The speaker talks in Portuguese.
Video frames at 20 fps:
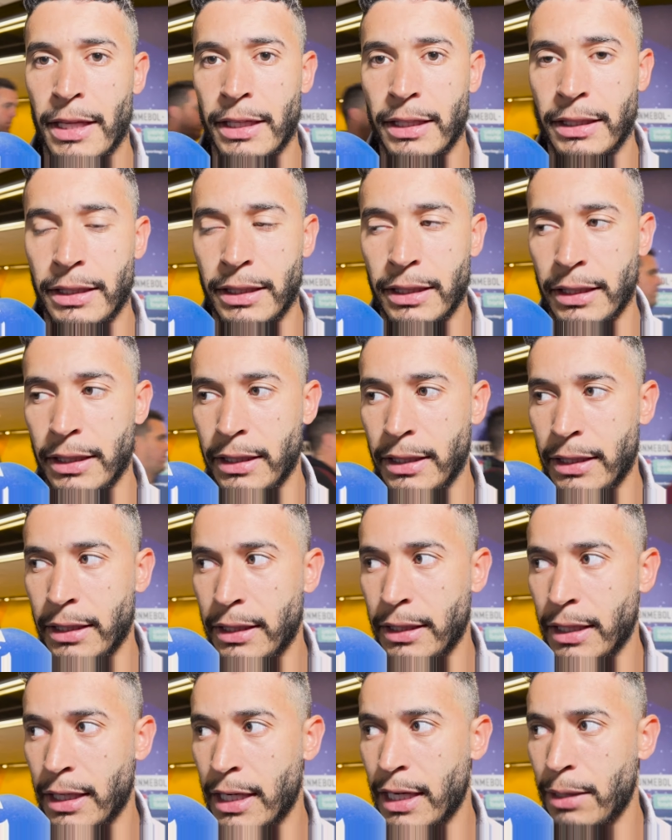
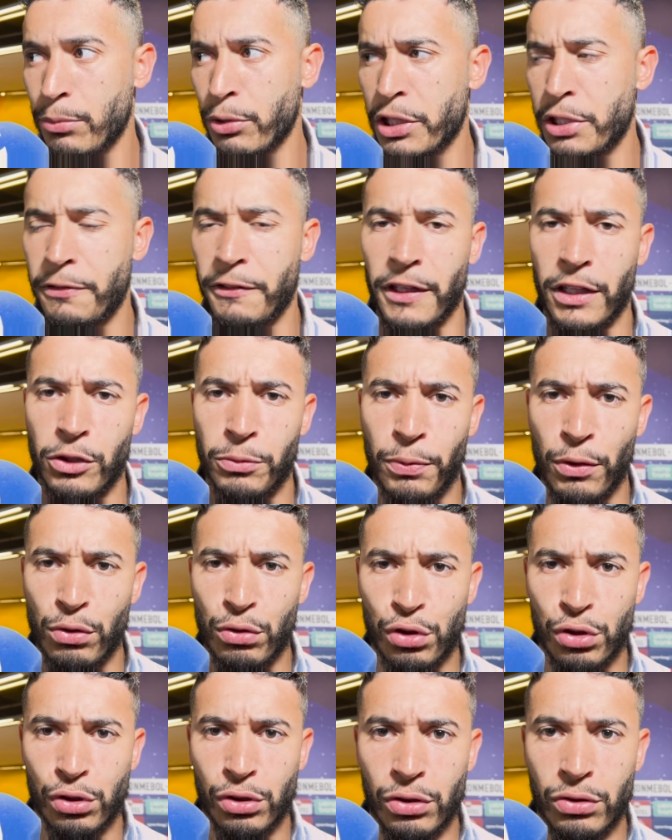E acabou esfriando um
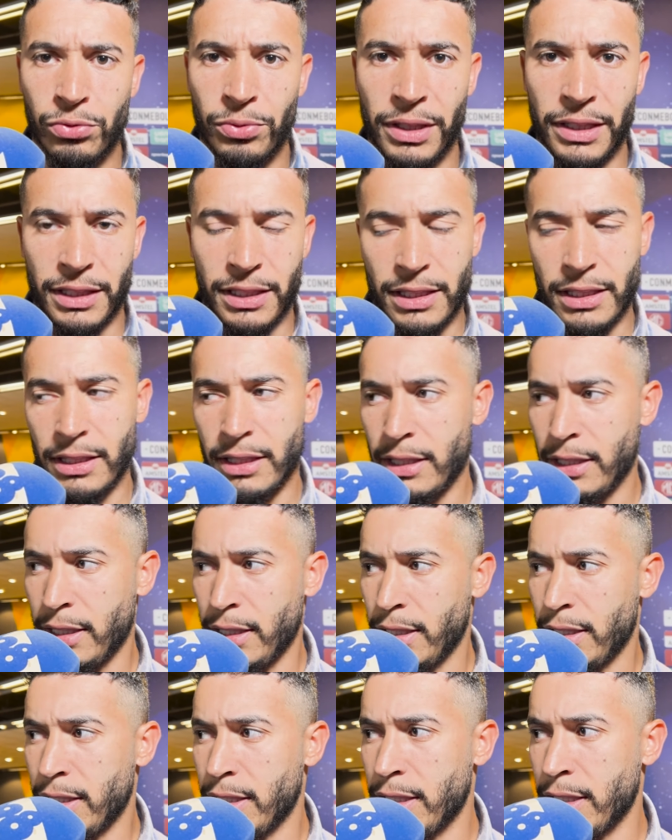pouco o jogo, mas
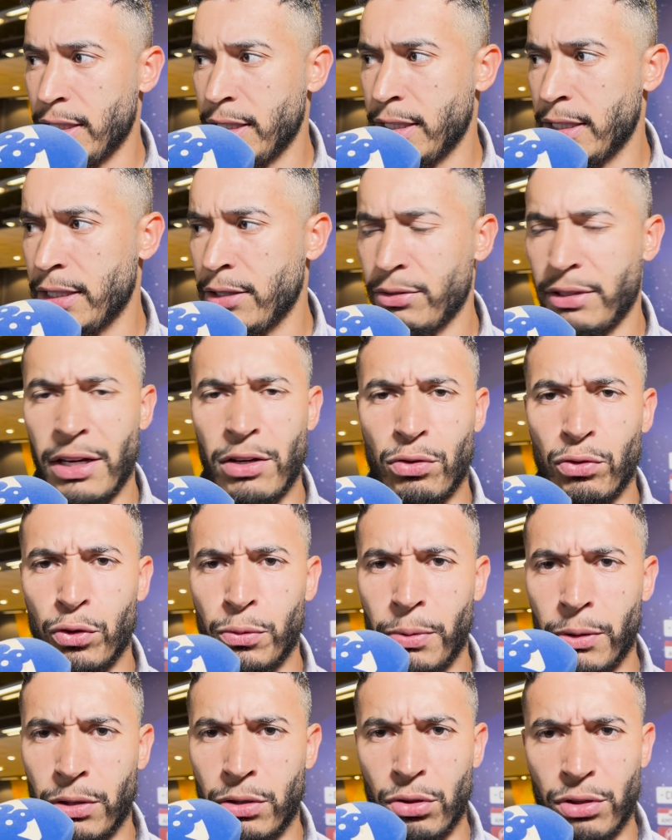uh, não tem
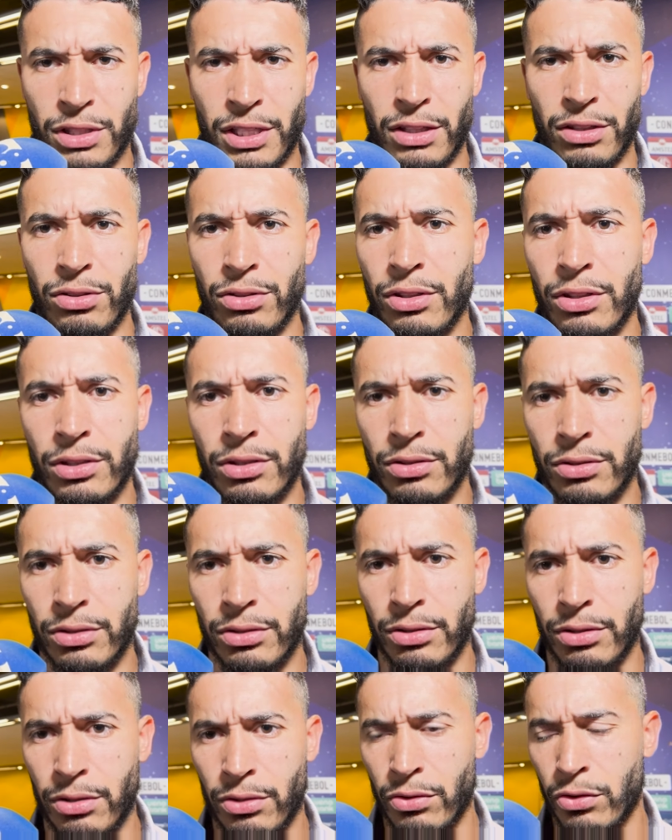culpa do torcedor
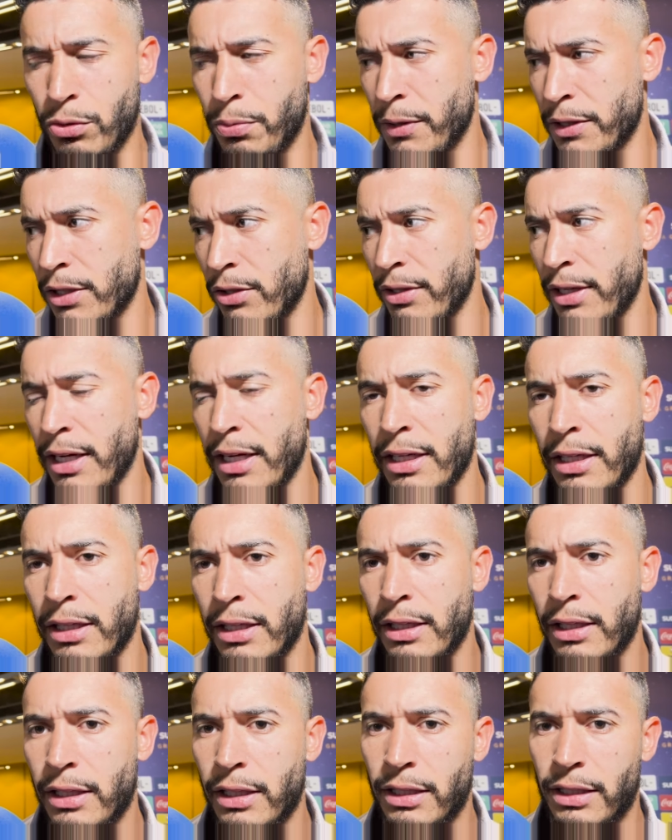ou, ou culpa de alguém.
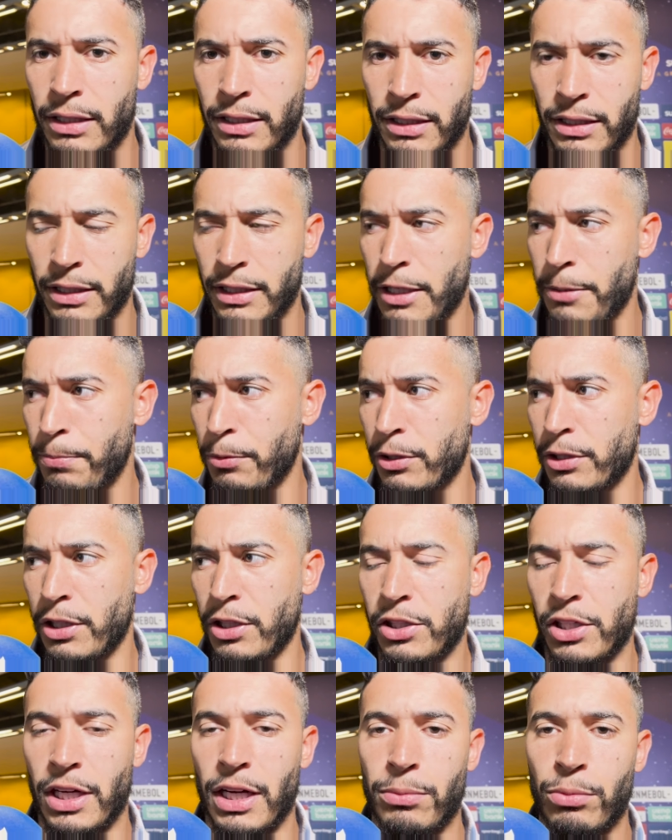Uh, depois a
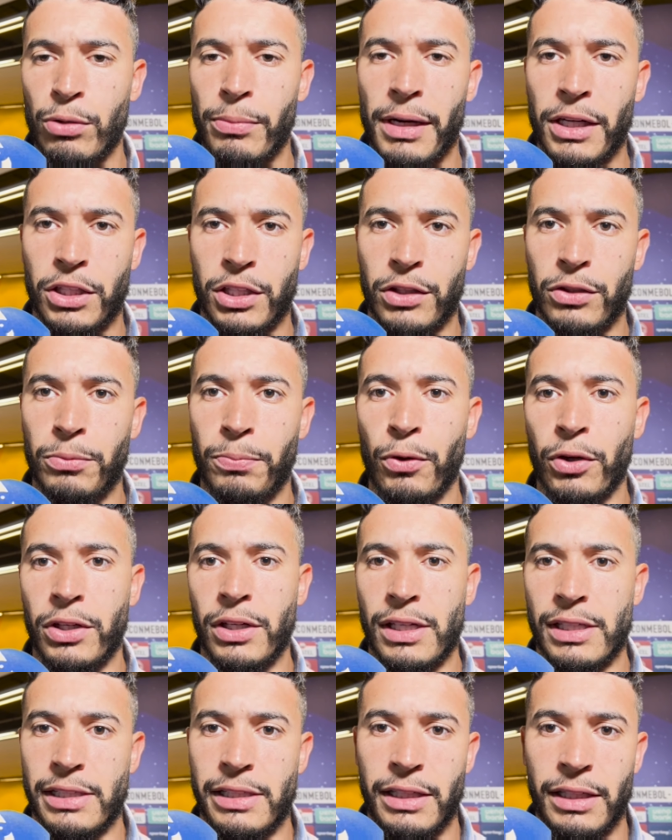gente acabou baixando um
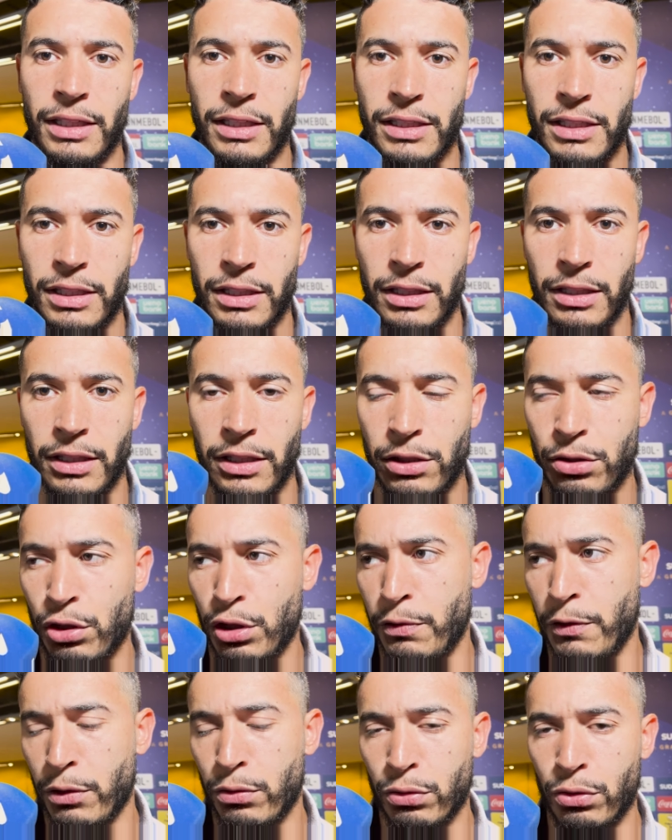pouquinho as linhas e isso
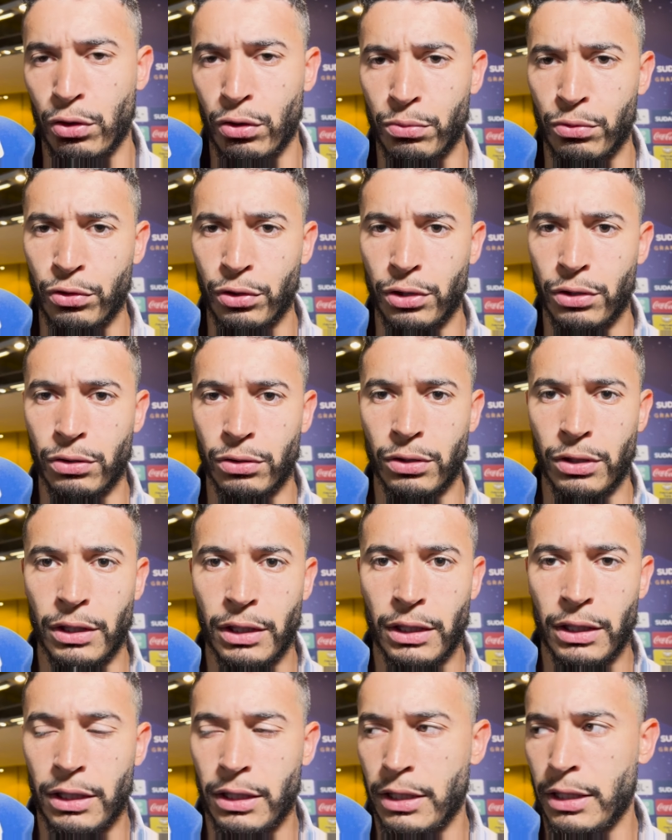dificultou muito.
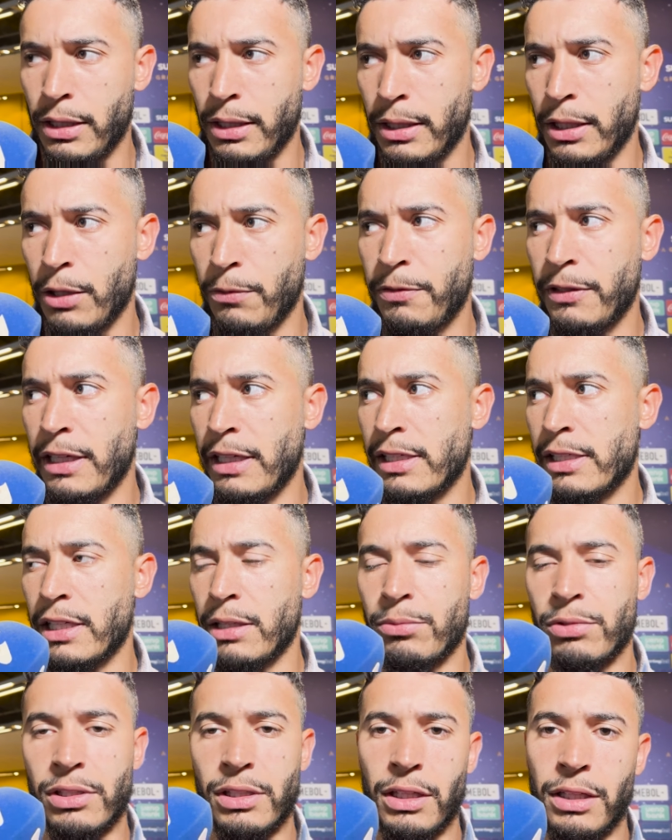Uh, não
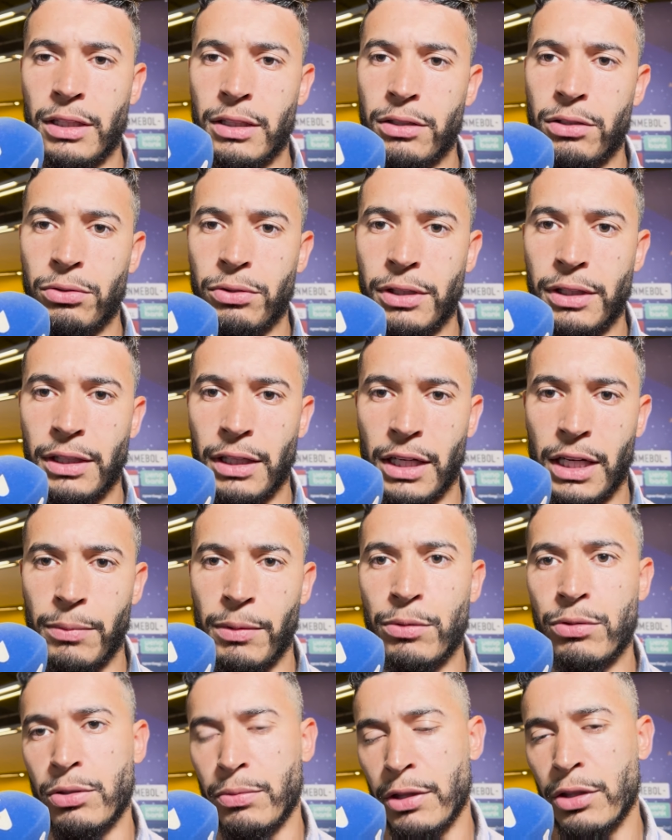finalizamos tanto e
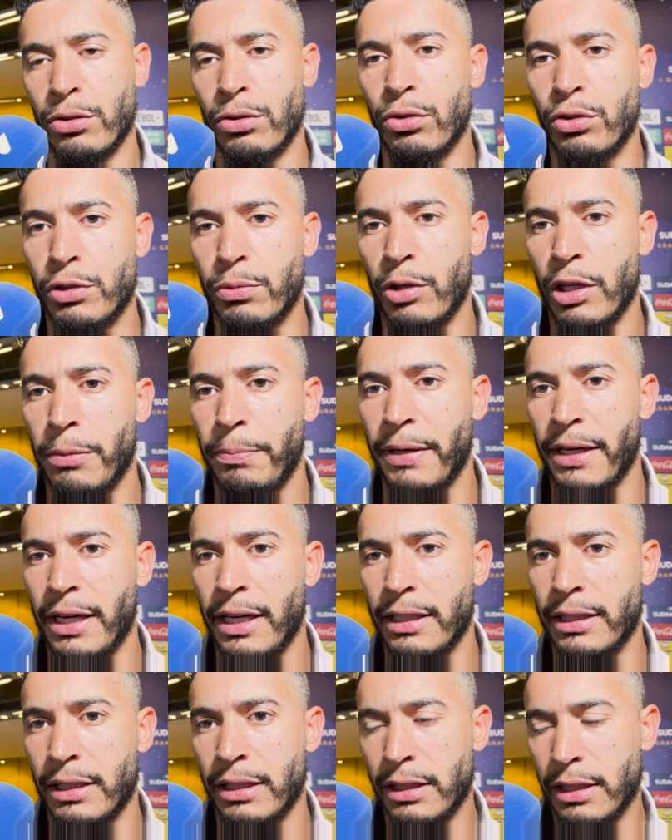acabamos tomando gol de bola
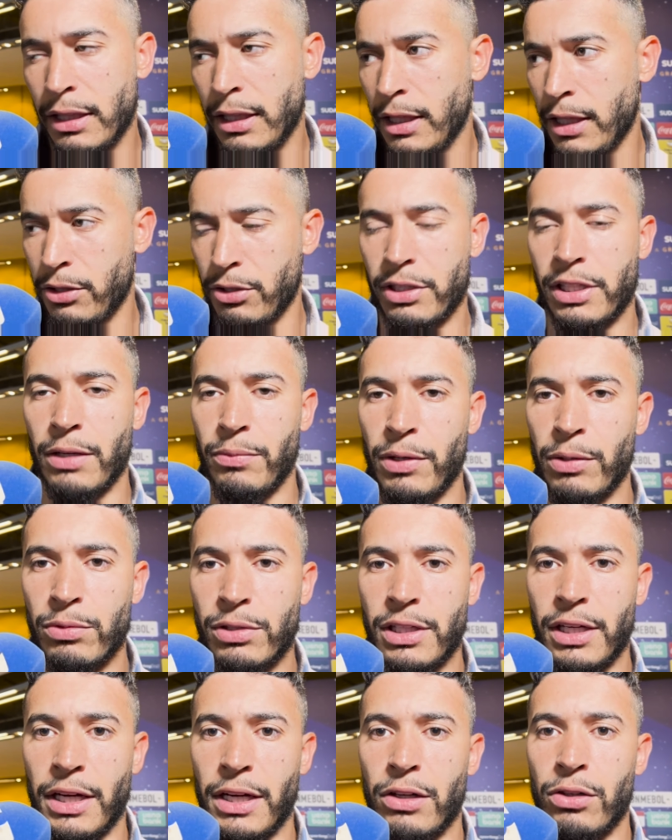parada, que nós
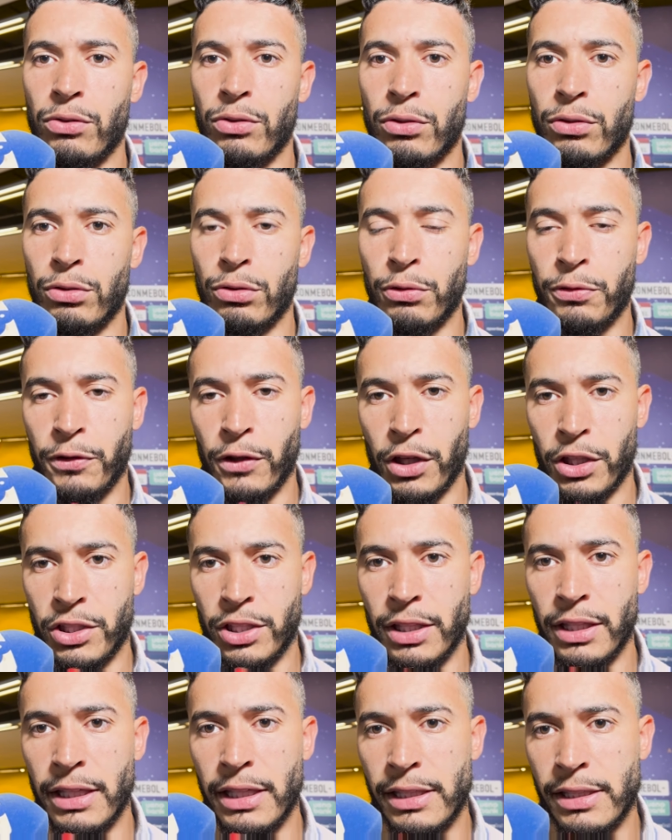sabíamos que era o, o
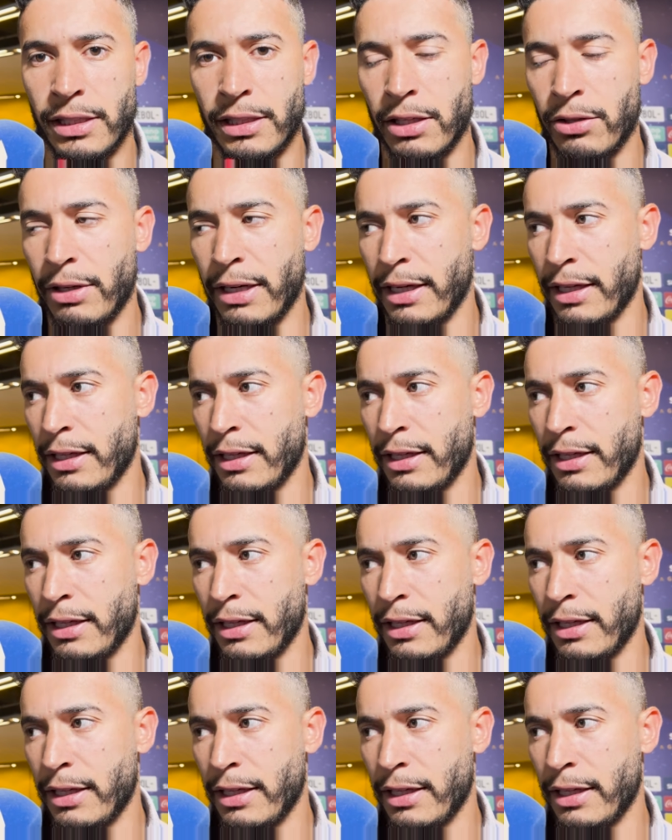forte deles. Então é,